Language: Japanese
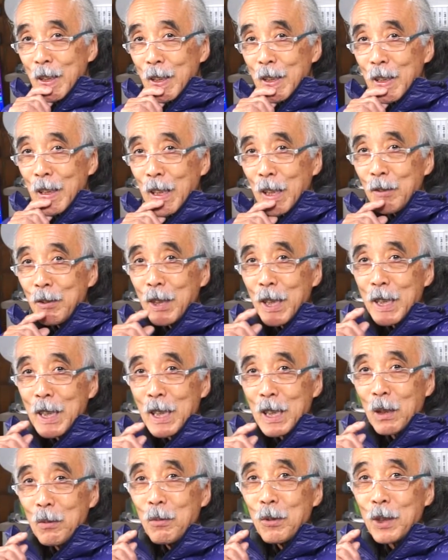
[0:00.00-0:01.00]
やれるだけ
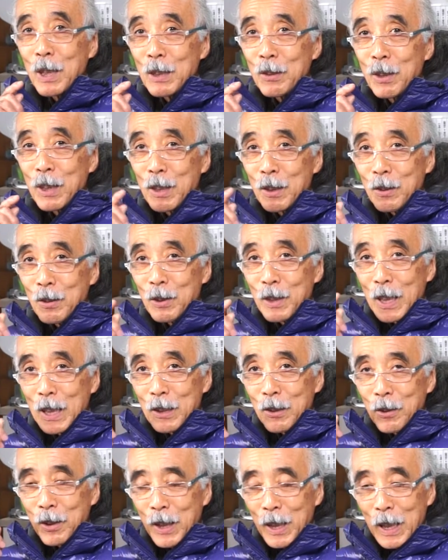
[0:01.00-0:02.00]
やってみようかとか何
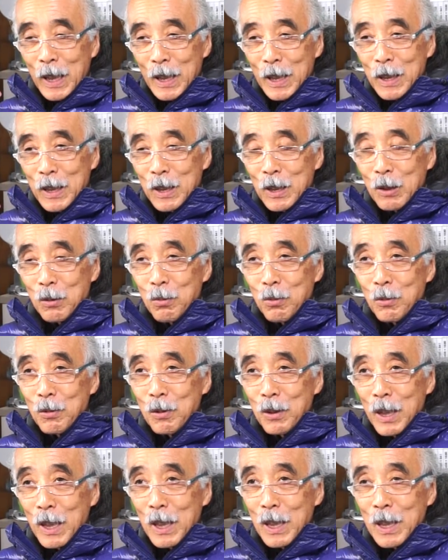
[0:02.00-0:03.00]
ていうかな自
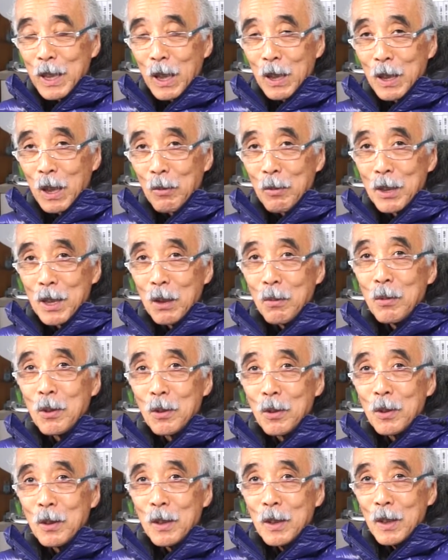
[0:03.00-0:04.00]
分で試してみ
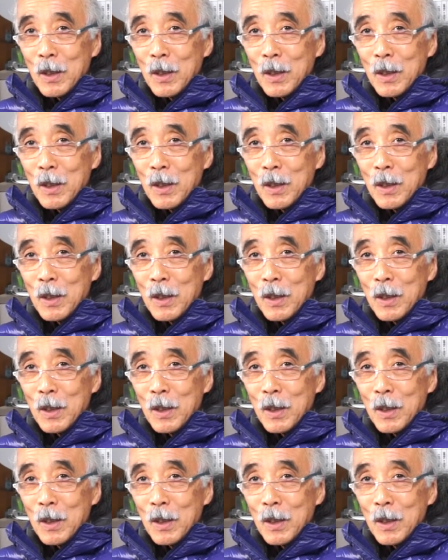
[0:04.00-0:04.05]
る